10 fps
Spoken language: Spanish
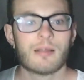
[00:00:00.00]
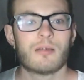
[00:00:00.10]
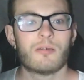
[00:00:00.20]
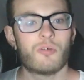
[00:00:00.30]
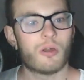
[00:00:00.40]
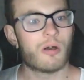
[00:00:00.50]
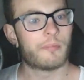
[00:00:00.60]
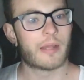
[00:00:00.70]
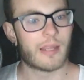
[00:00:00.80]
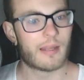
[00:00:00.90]

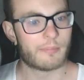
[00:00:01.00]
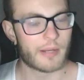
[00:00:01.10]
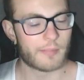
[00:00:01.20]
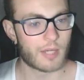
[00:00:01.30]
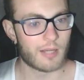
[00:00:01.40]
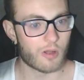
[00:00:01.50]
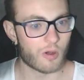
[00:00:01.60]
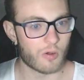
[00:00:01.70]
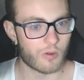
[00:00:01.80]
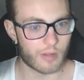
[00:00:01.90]
nombre y el primer
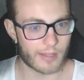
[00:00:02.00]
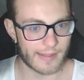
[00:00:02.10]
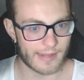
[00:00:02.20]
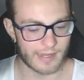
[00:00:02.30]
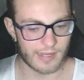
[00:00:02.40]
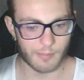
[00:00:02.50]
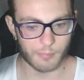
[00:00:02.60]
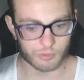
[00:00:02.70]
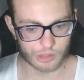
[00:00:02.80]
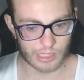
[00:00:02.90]
logo que le
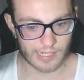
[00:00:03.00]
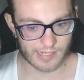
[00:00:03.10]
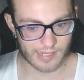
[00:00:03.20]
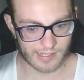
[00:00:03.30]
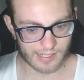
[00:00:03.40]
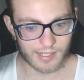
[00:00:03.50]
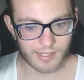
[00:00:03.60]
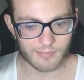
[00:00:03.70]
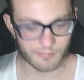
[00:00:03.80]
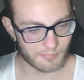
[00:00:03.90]
puse al canal,
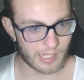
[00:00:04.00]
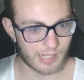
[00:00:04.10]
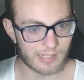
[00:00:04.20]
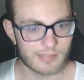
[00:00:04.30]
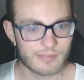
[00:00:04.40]
¿vale?